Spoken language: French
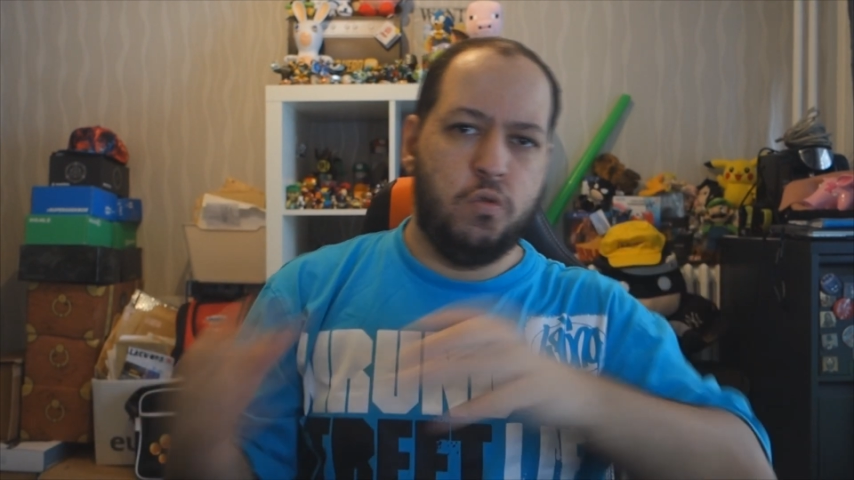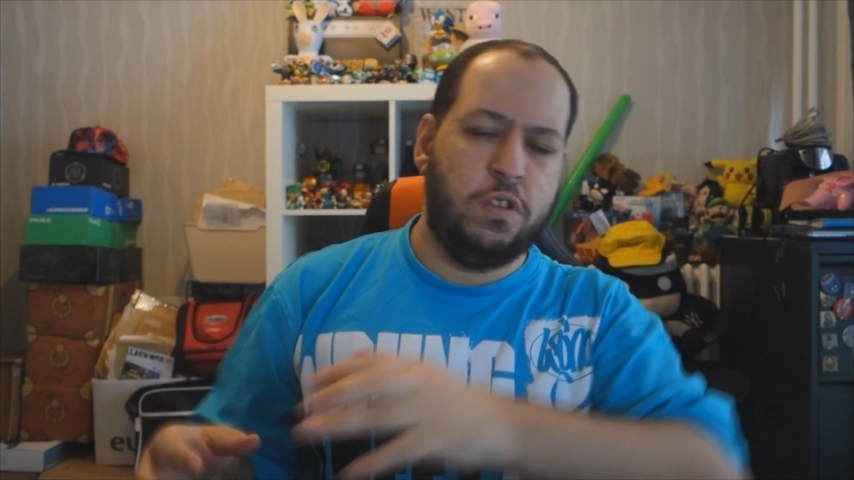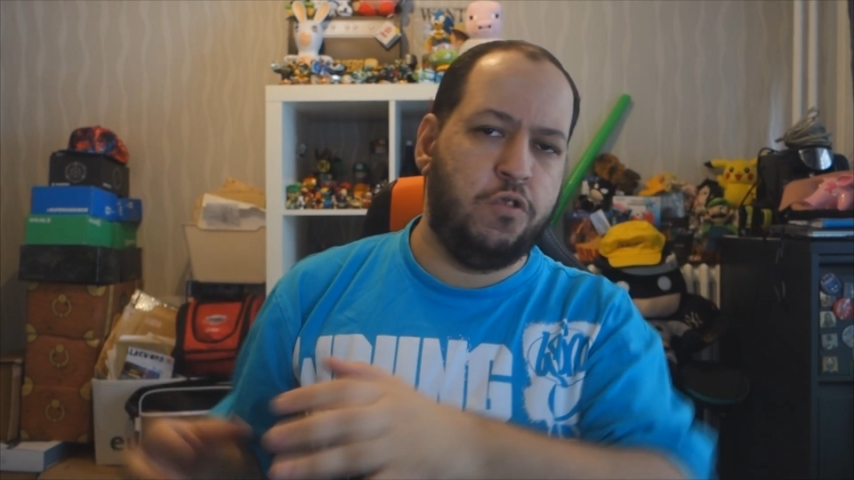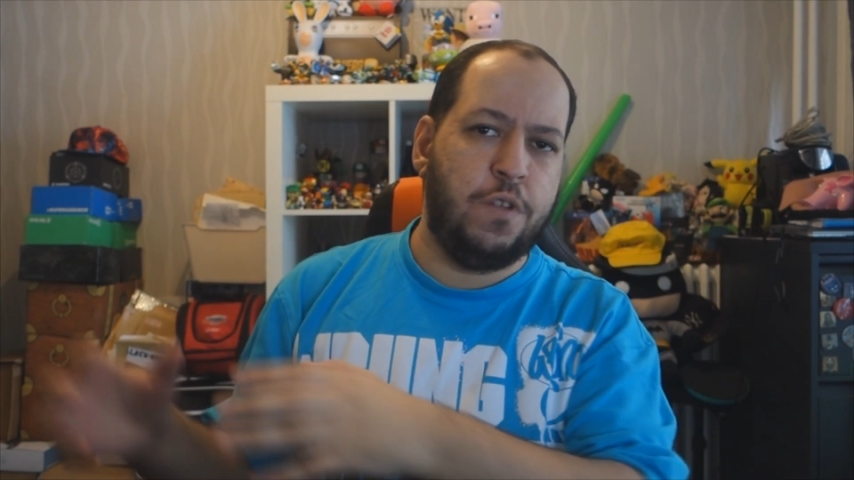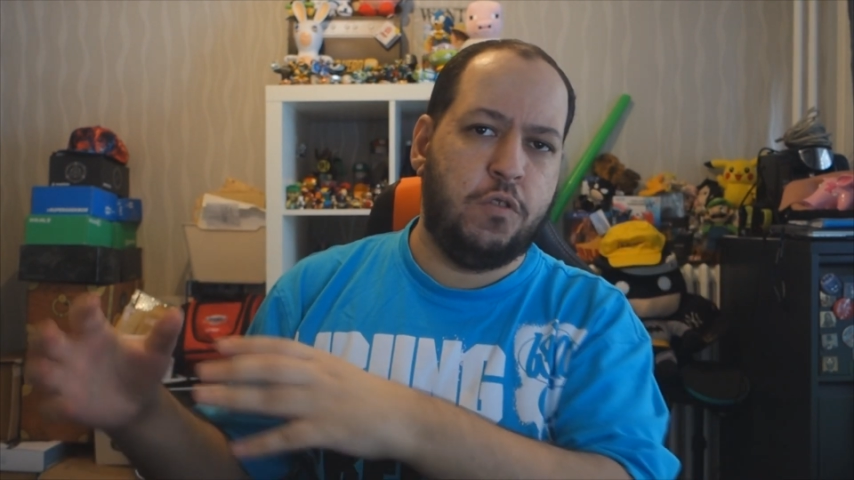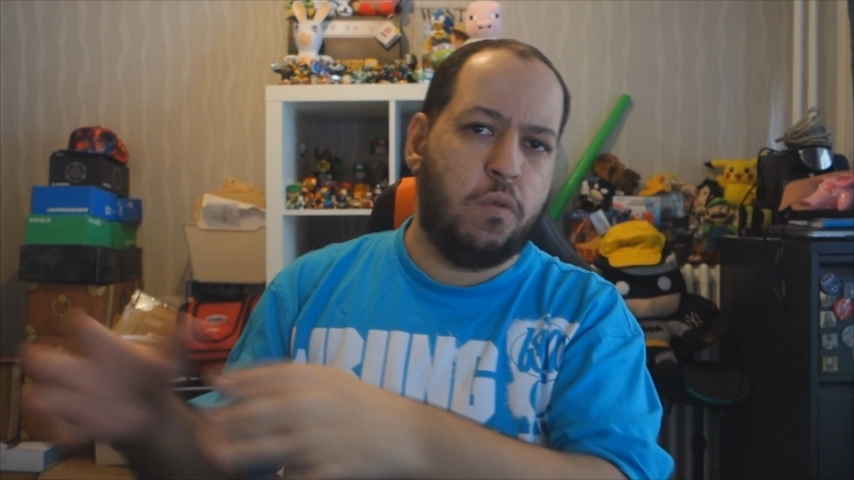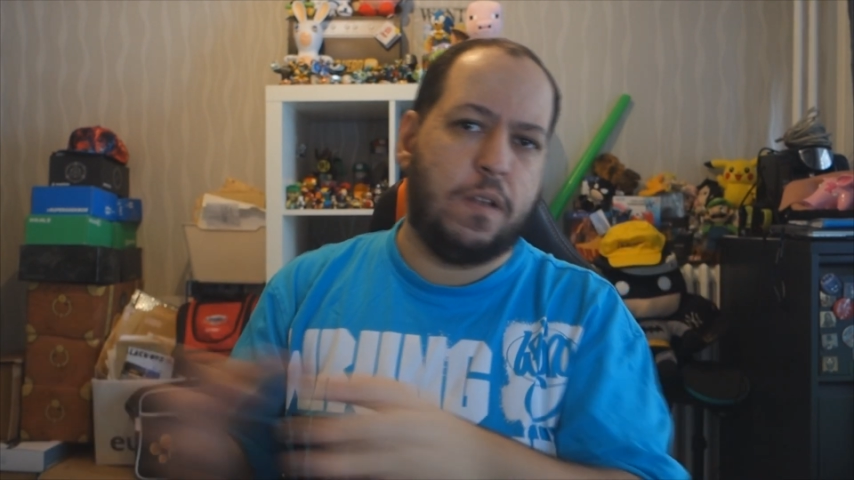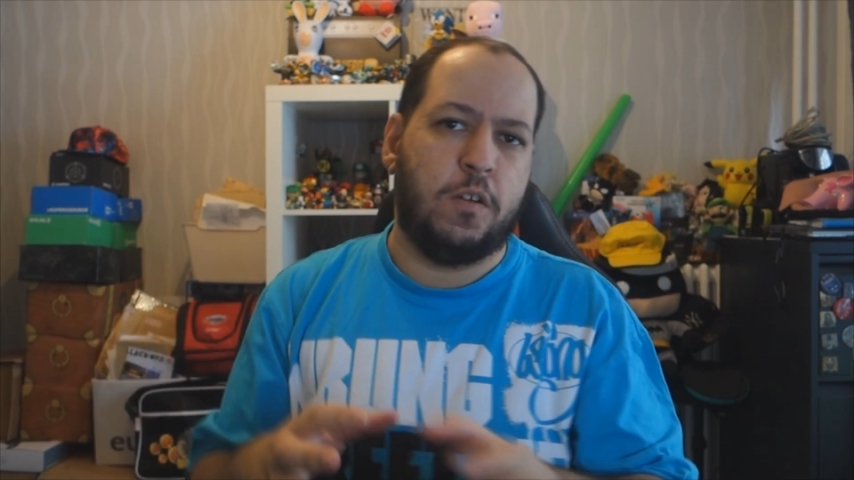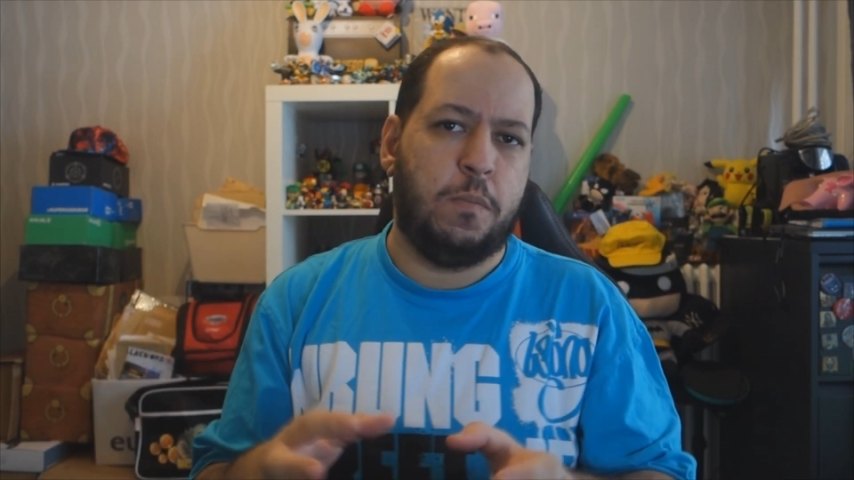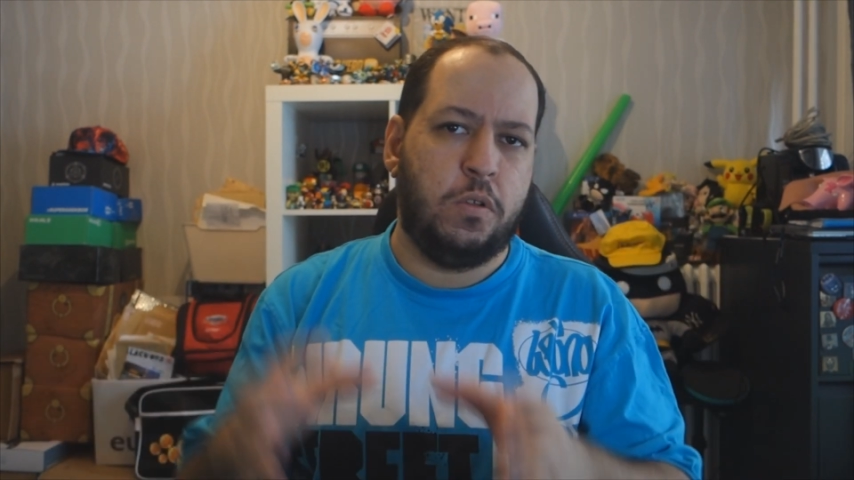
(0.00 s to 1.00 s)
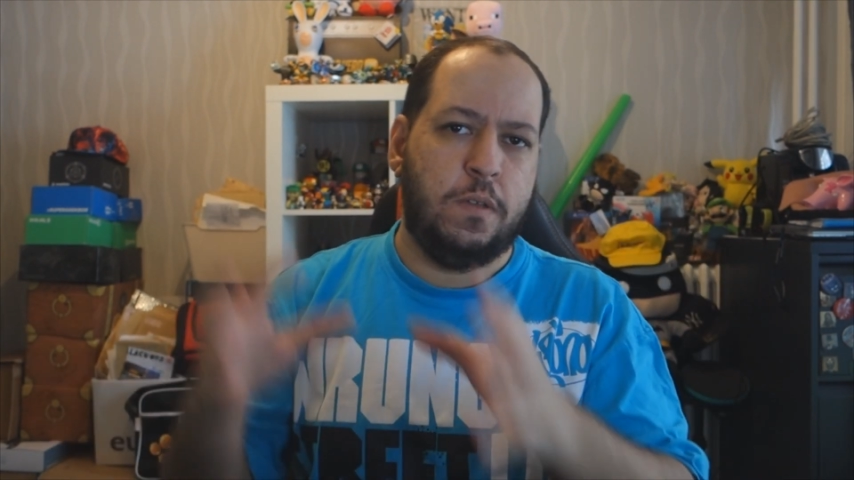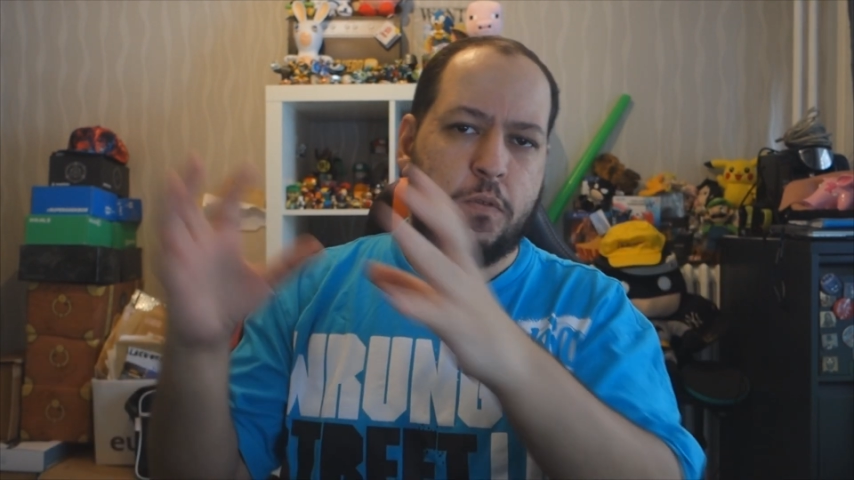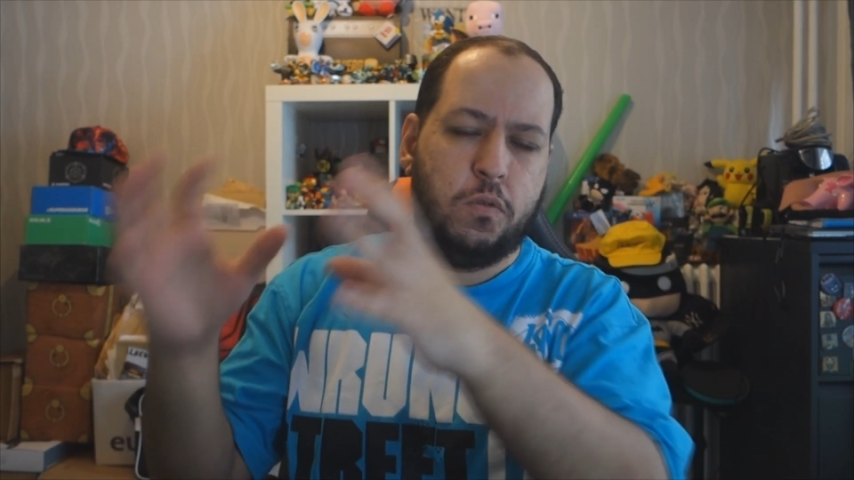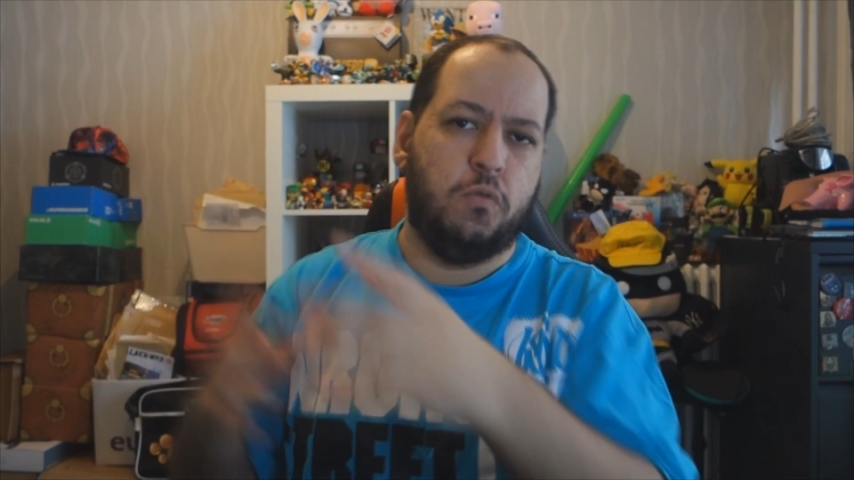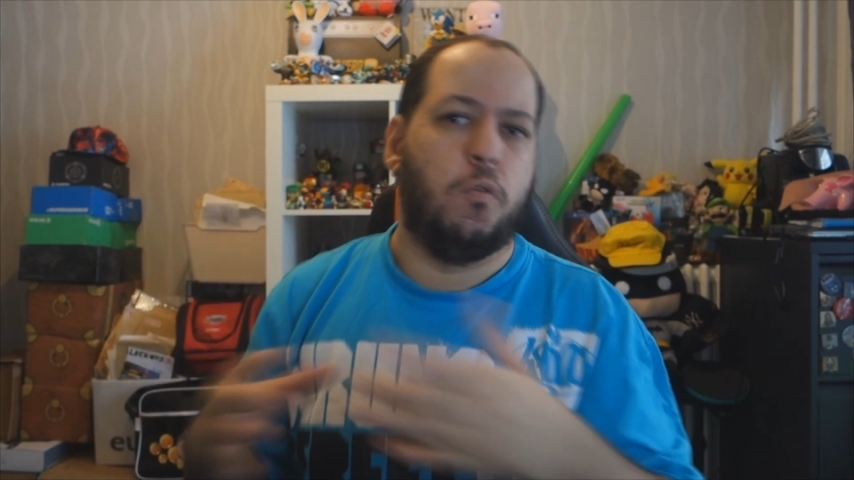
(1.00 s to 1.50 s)
ou si je vais tout rassembler au
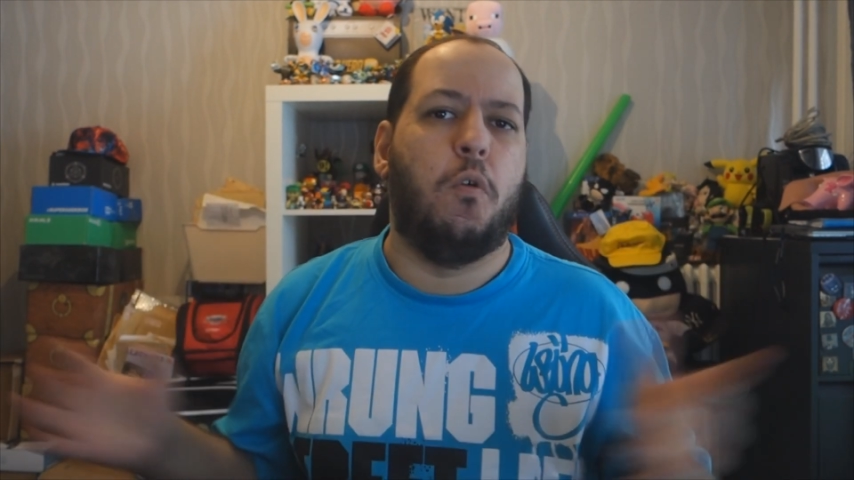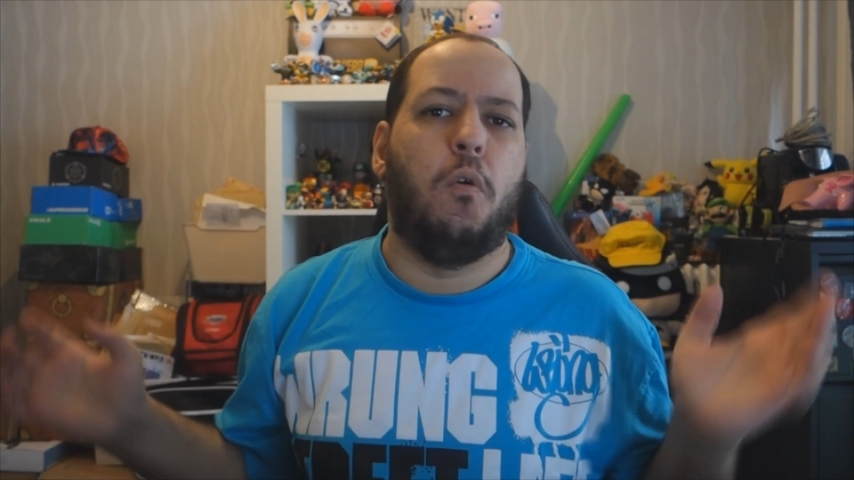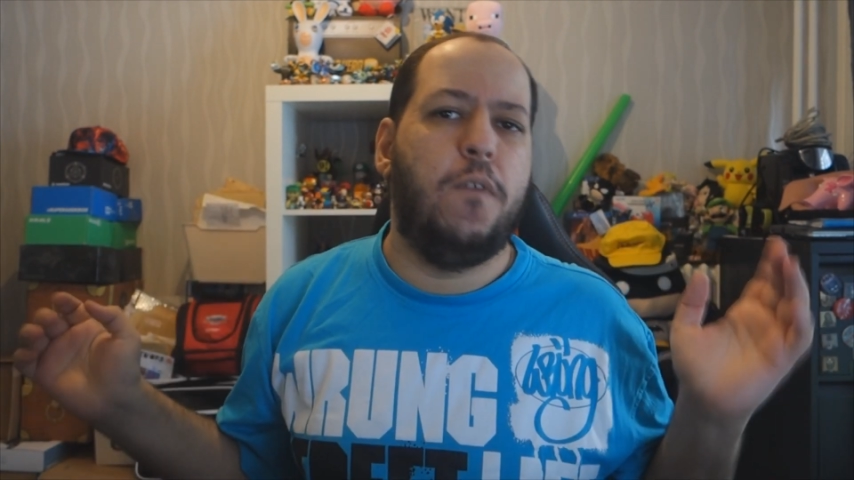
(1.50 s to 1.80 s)
niveau du...